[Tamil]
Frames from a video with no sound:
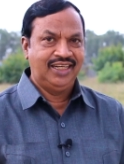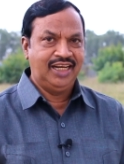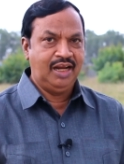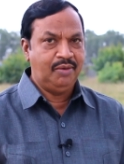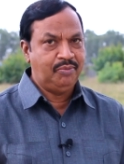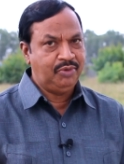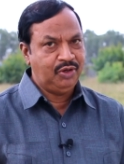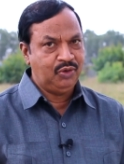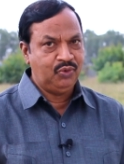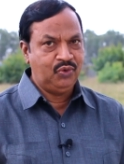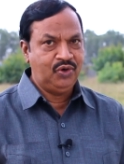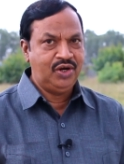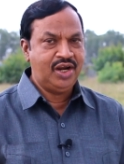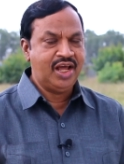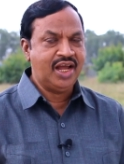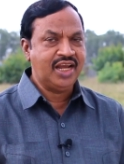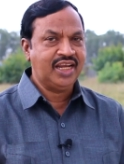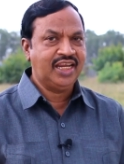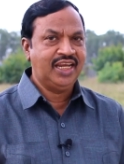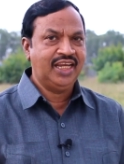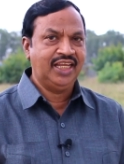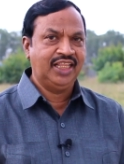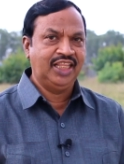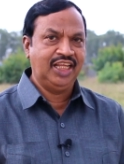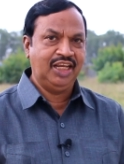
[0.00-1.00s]
நம்மை
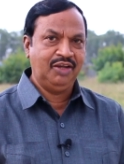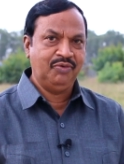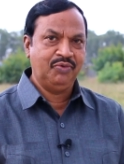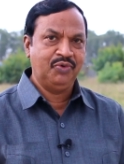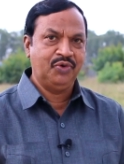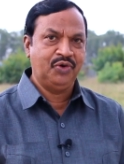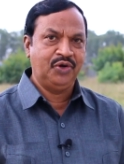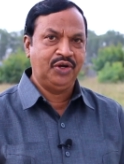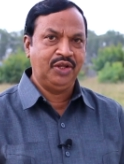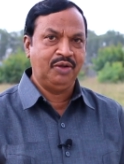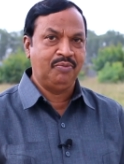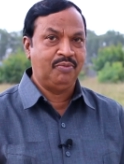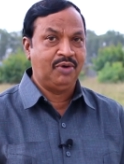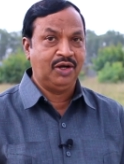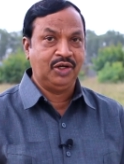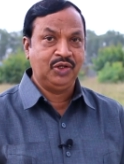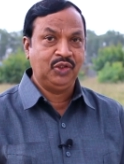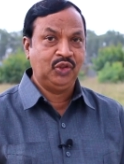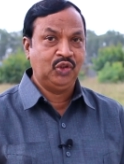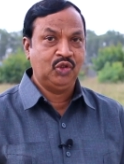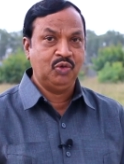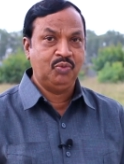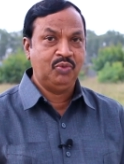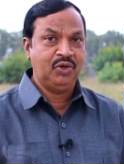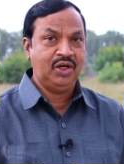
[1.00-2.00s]
உண்டாக்கிய தேவனுடைய
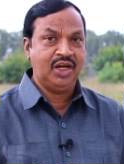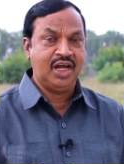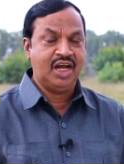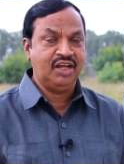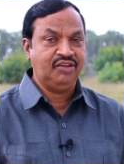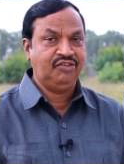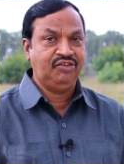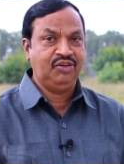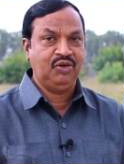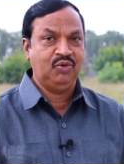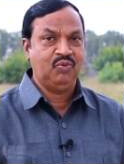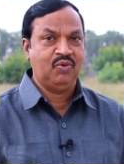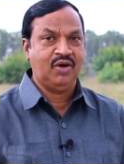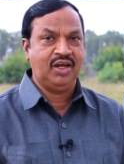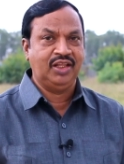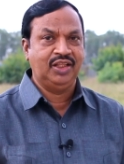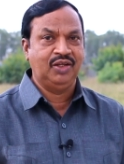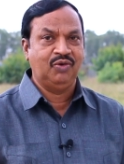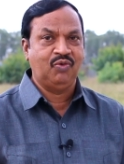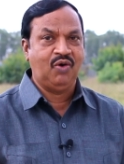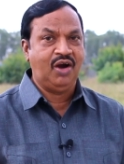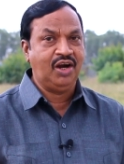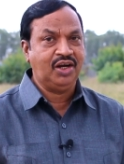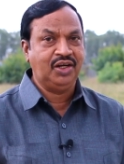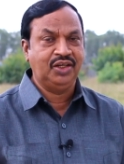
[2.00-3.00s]
மகத்துவமுள்ள
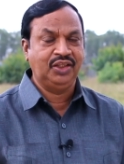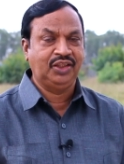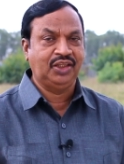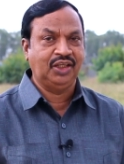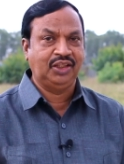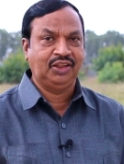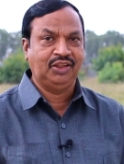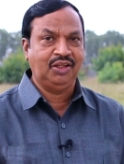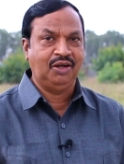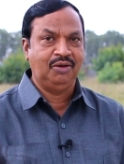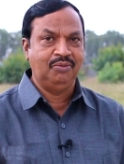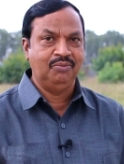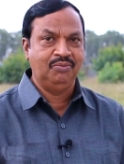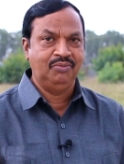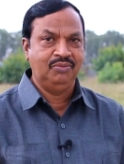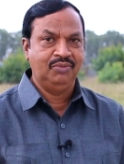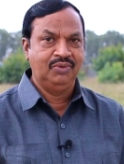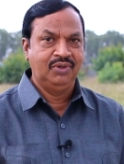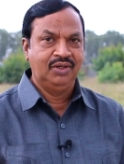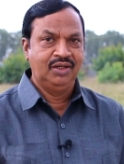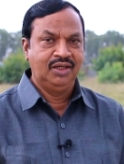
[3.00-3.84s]
ஆசீர்வாத வாக்கு தத்தம்